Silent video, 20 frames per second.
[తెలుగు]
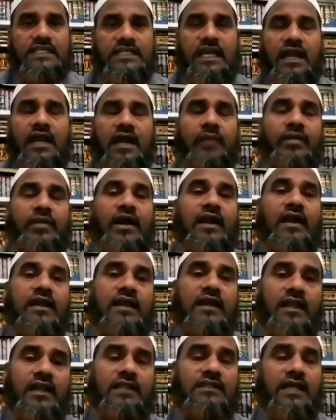సహాబా
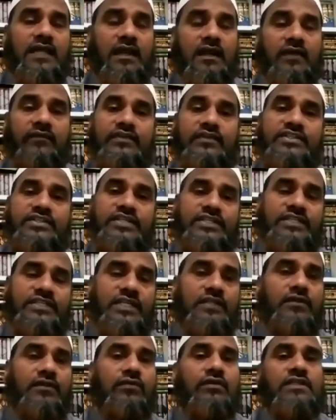ఘనత
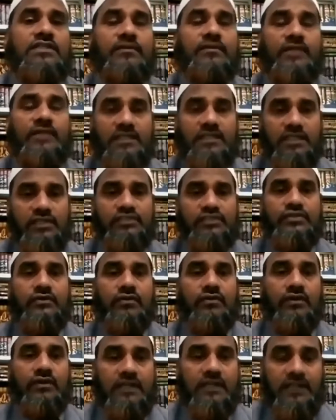విశిష్టత గురించి మనం
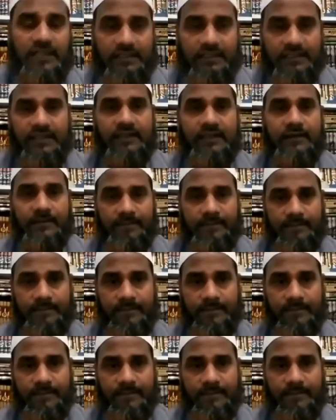తెలుసుకున్నట్లయితే